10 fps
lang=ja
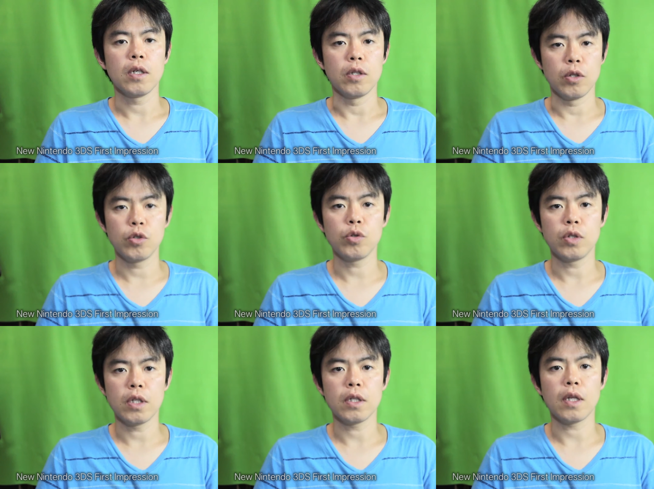
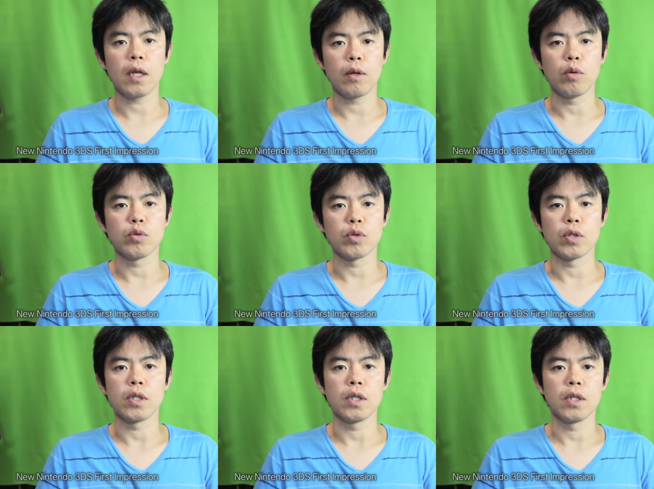
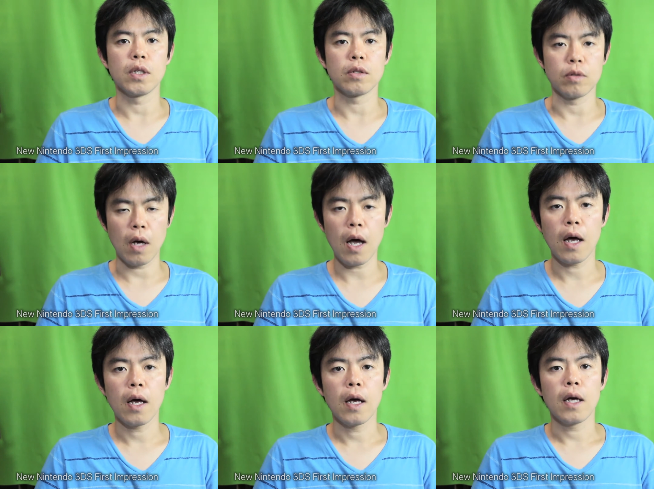ニュー・ニンテンドー 3DS が
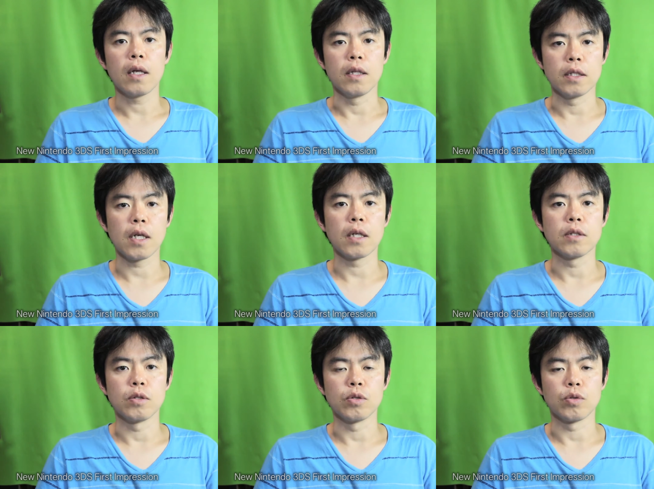
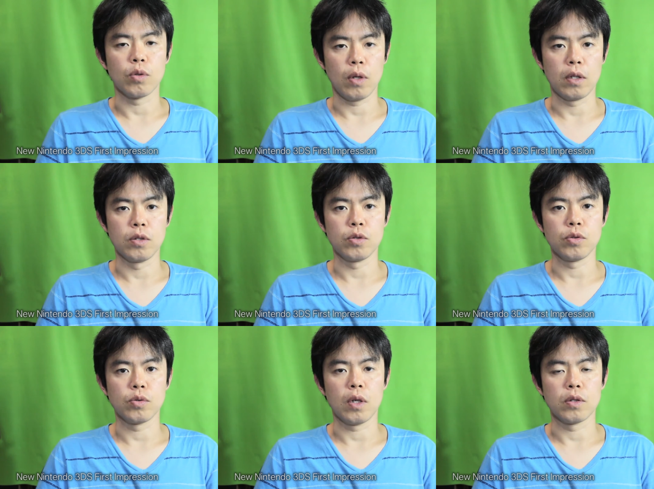2014年
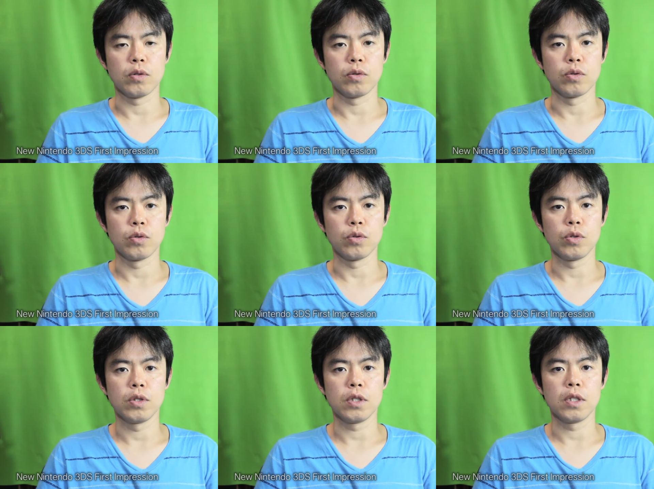10月
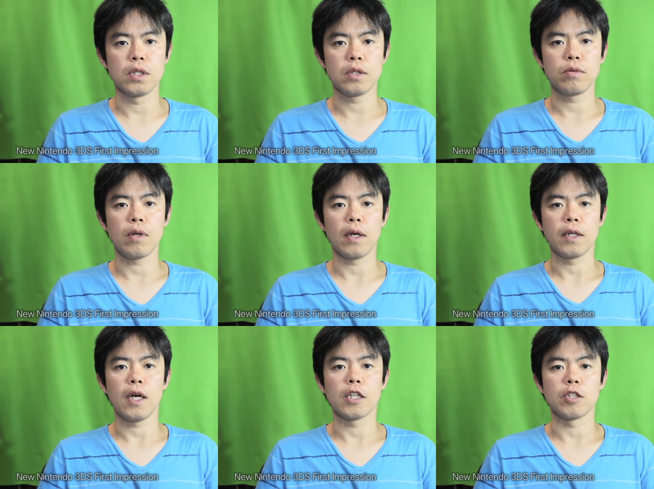11日ぐらい
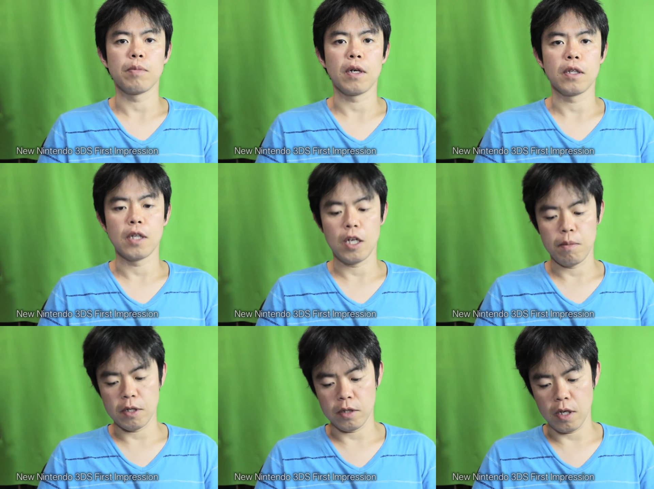に発売になり
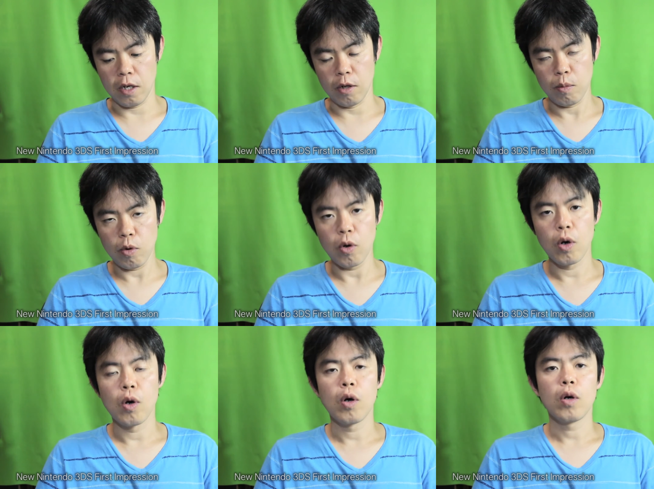ますけれども、
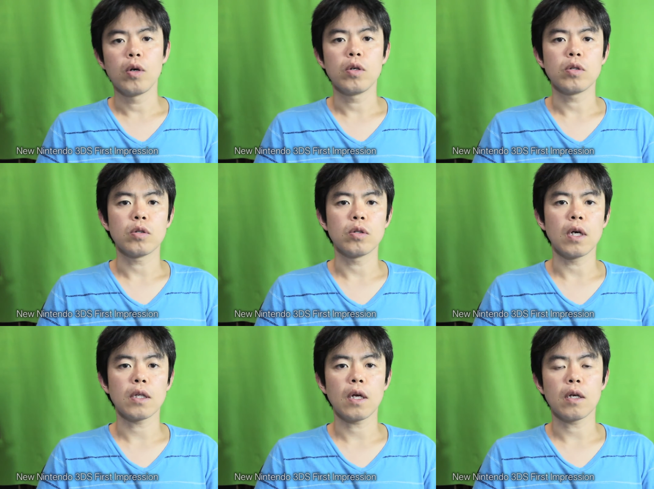
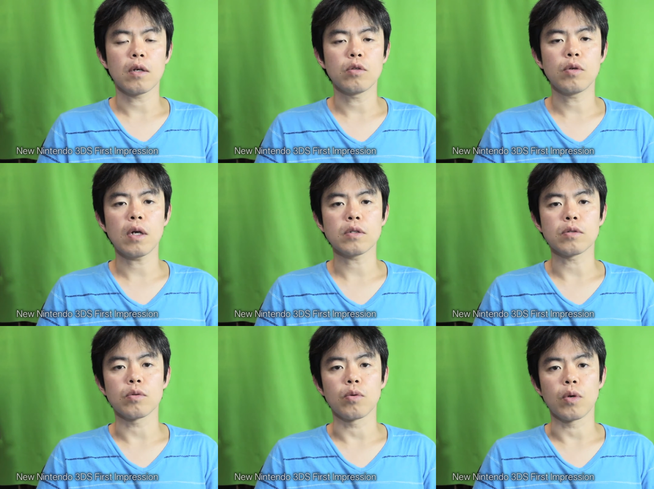だいたい9
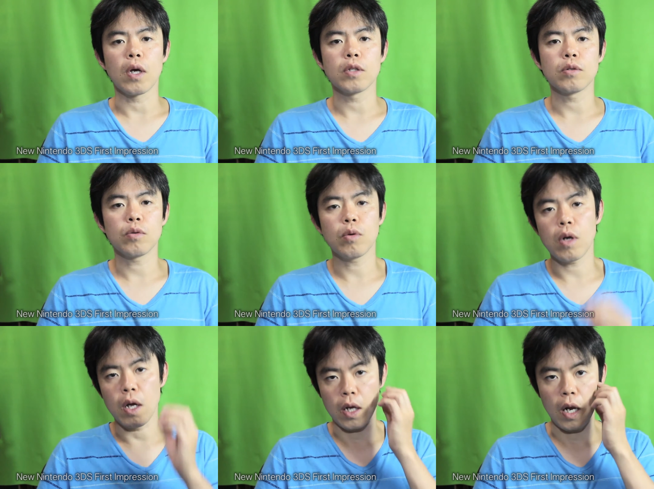月の下旬ぐ
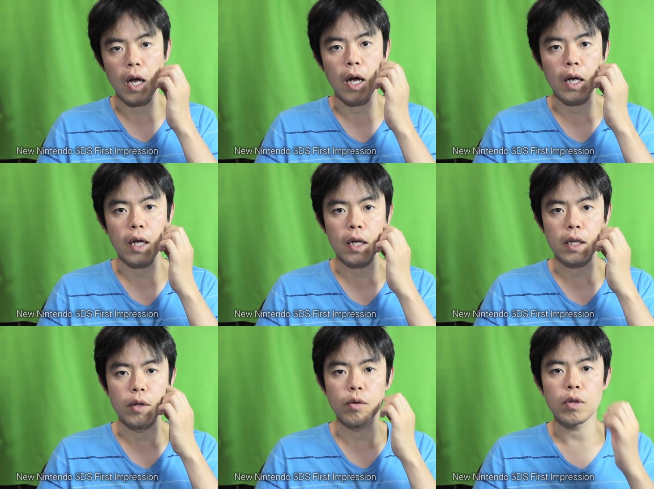らいから
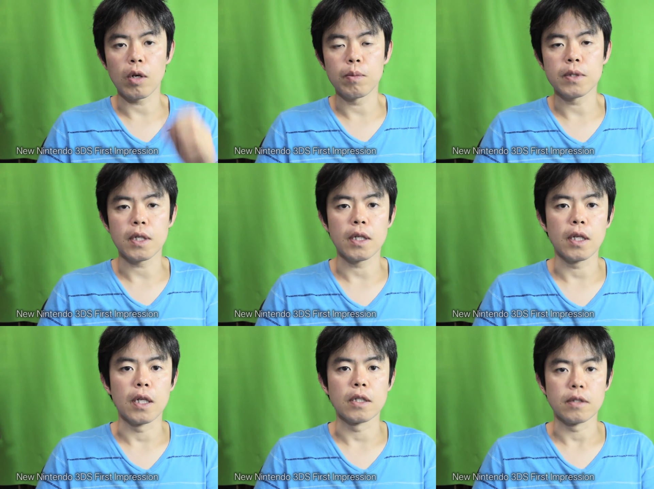いろんなお店
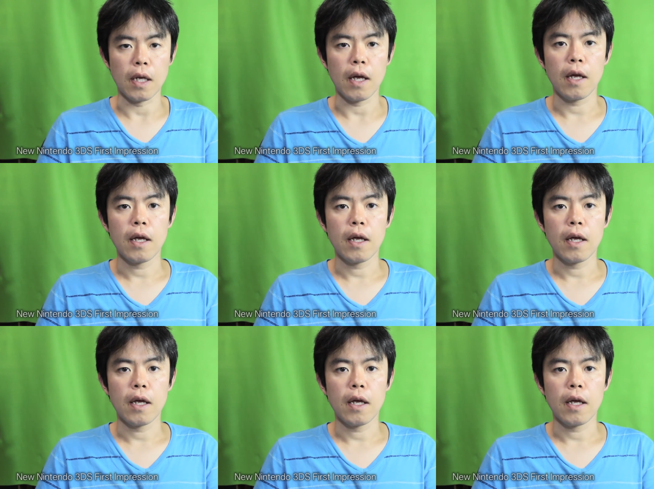でですね、